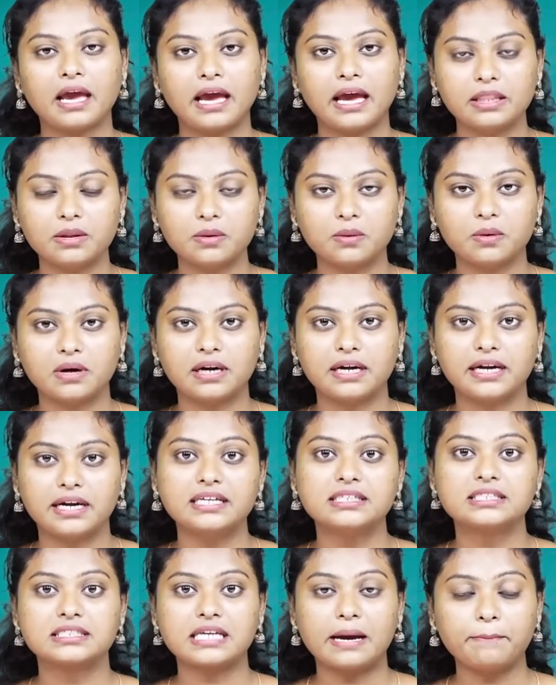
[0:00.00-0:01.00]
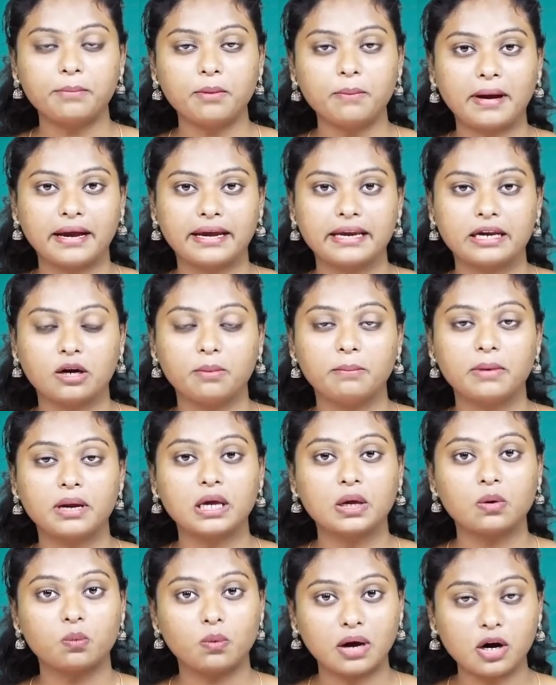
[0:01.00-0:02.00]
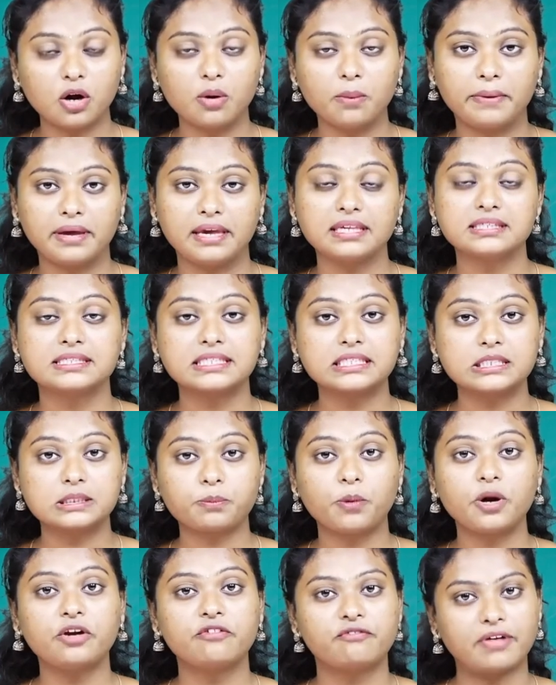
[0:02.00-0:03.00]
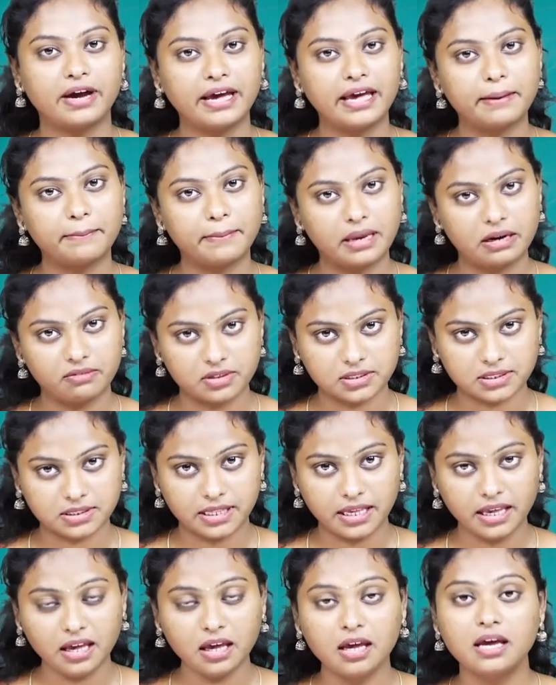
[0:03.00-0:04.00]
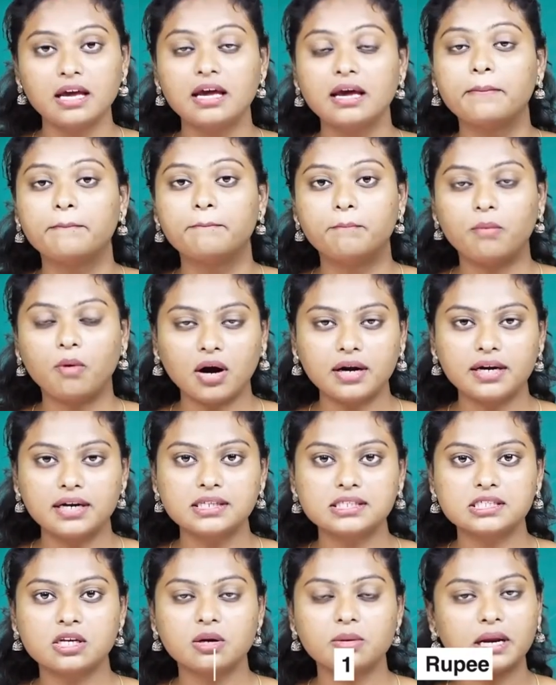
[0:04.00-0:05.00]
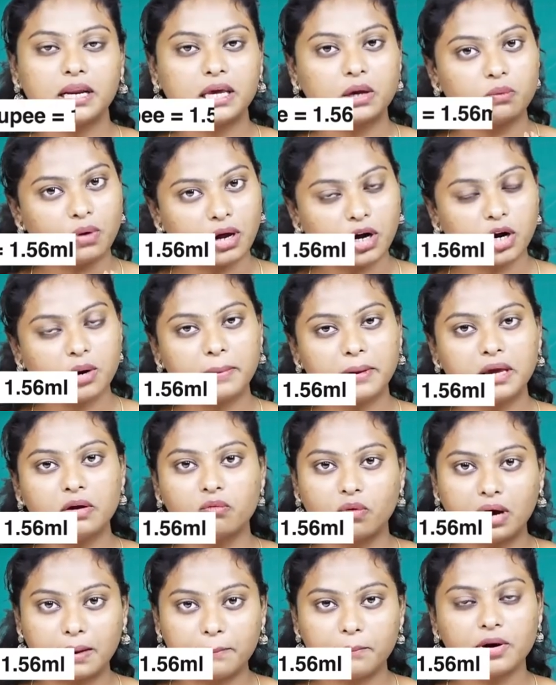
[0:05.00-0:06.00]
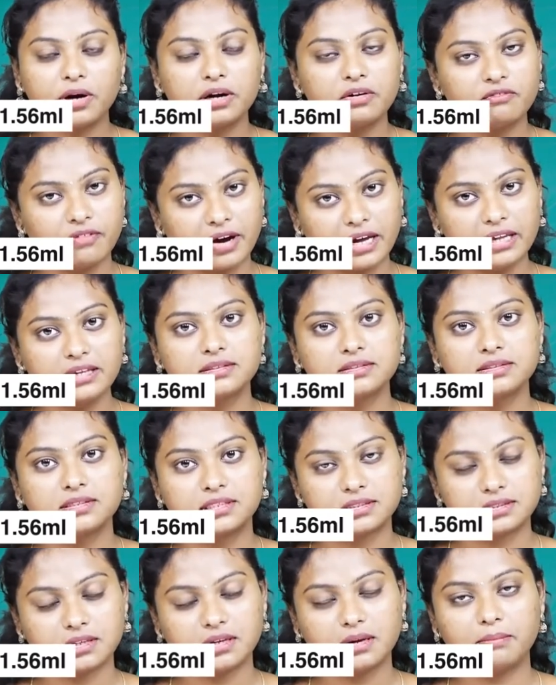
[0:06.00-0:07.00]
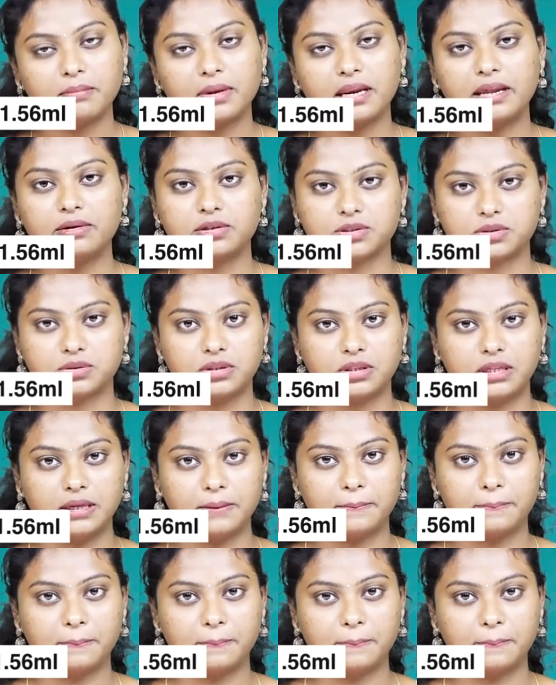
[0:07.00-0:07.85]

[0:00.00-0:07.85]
ఎందుకు అంటే షాంపూ ప్యాకెట్లో మనకి వన్ రూపీకి సిక్స్ పాయింట్ ఫైవ్ ఎంఎల్ వస్తే బాటిల్స్లో మనకి వన్ రూపీకి వన్ పాయింట్ ఫైవ్ సిక్స్ ఎంఎల్ఏ వస్తుంది